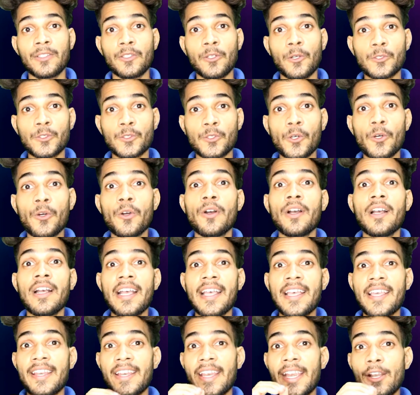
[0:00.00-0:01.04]
दोस्तों
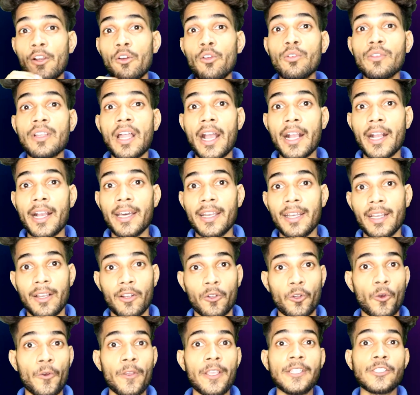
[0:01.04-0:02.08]
रेणु नागर
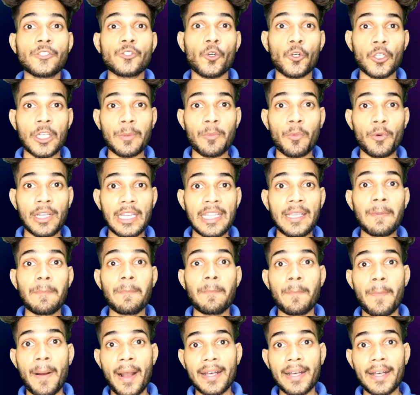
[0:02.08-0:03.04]
कोई छोटी मोटी